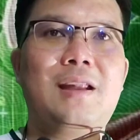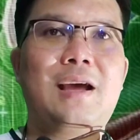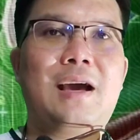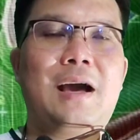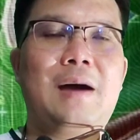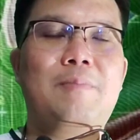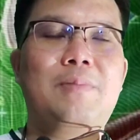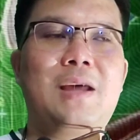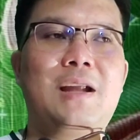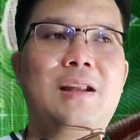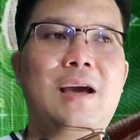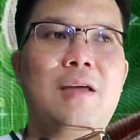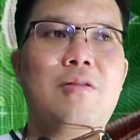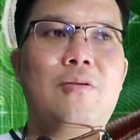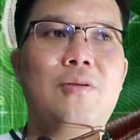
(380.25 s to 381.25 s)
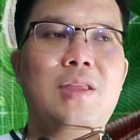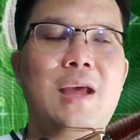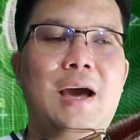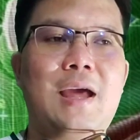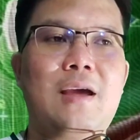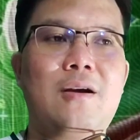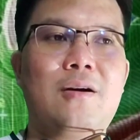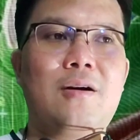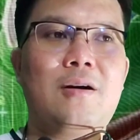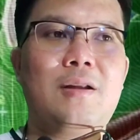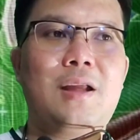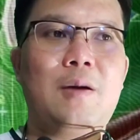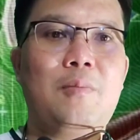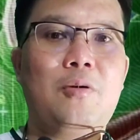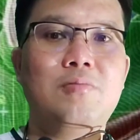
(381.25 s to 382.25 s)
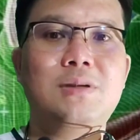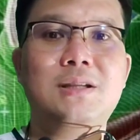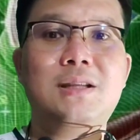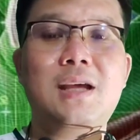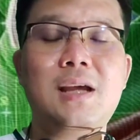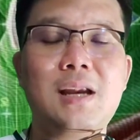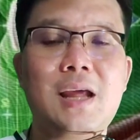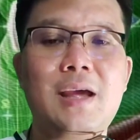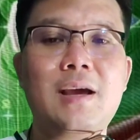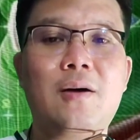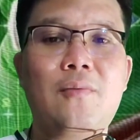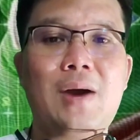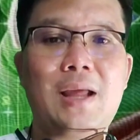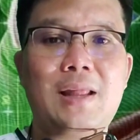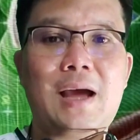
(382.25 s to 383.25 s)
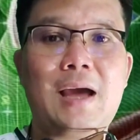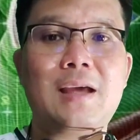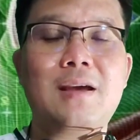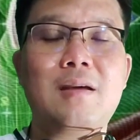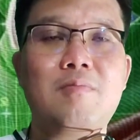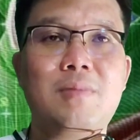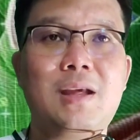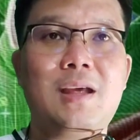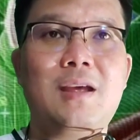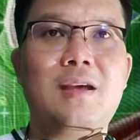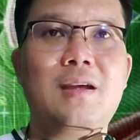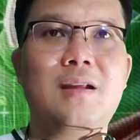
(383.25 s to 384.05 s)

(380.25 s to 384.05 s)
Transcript: นะครับท่านใดสนใจก็เดี๋ยวผมจะทิ้งลิงก์เอาไว้ใต้คลิปนี้